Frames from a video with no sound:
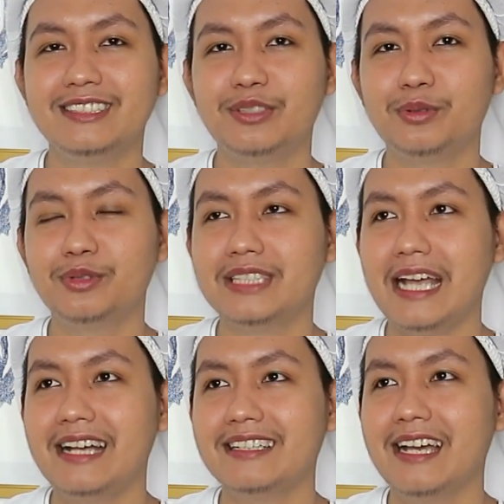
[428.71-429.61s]
terus
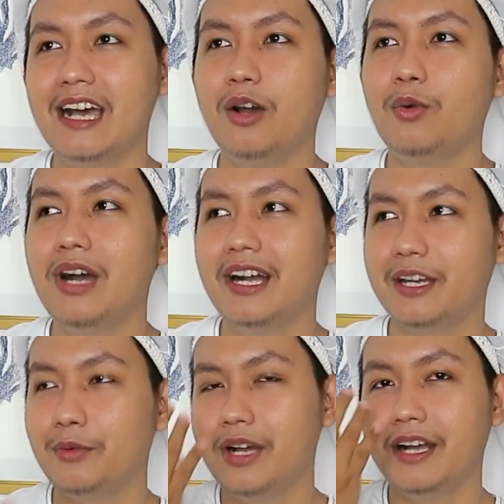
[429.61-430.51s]
agak
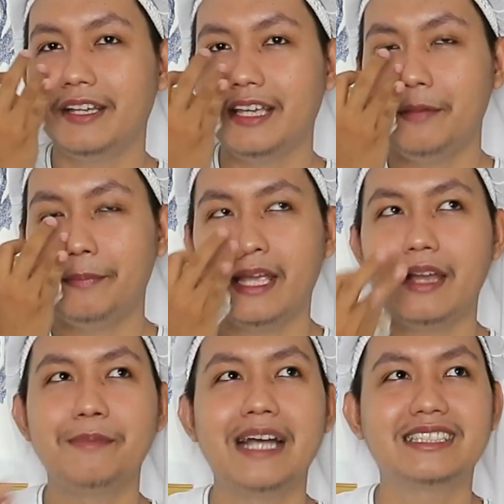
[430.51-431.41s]
wangi-wangi apa ya
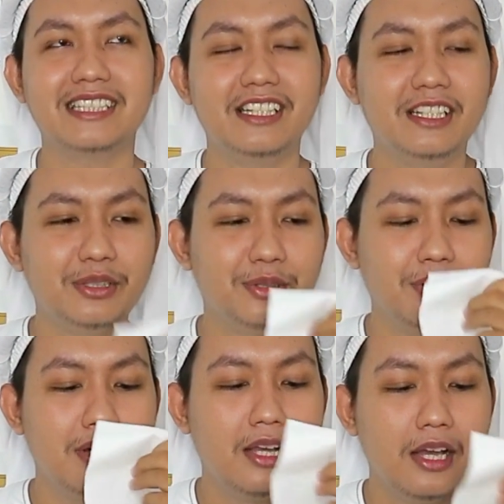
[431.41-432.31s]
maski
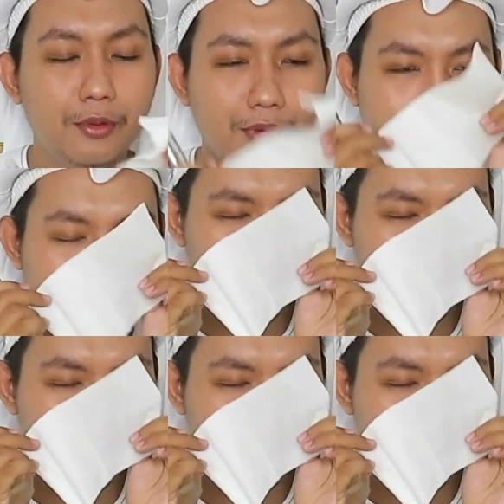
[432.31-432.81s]
gitu wangi